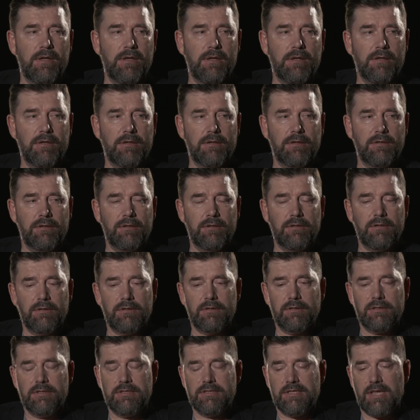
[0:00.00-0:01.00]
e,
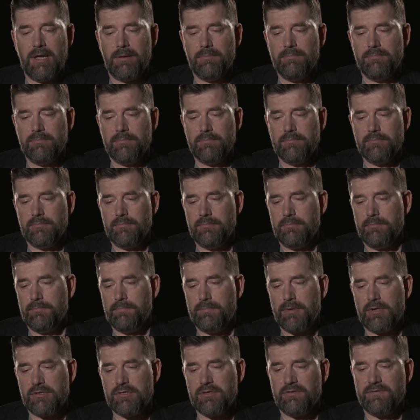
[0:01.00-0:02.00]
i tam
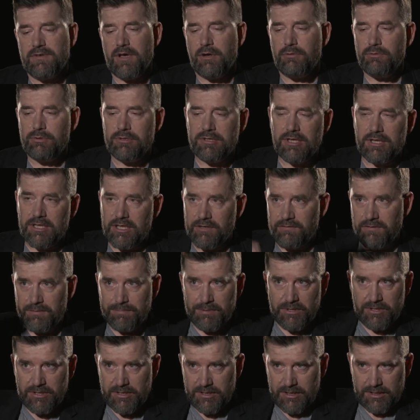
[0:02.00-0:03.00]
pracowały takie
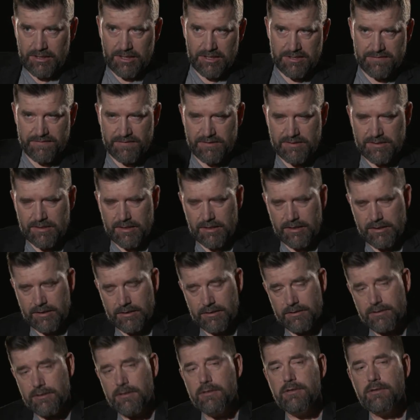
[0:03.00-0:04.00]
wybitne
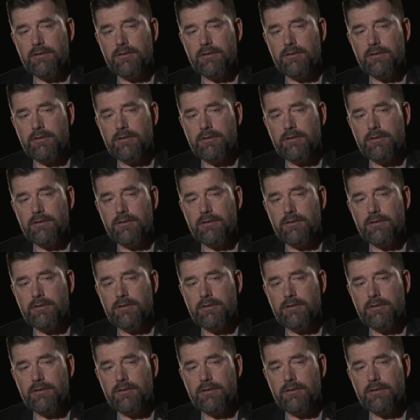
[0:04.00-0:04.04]
nazwiska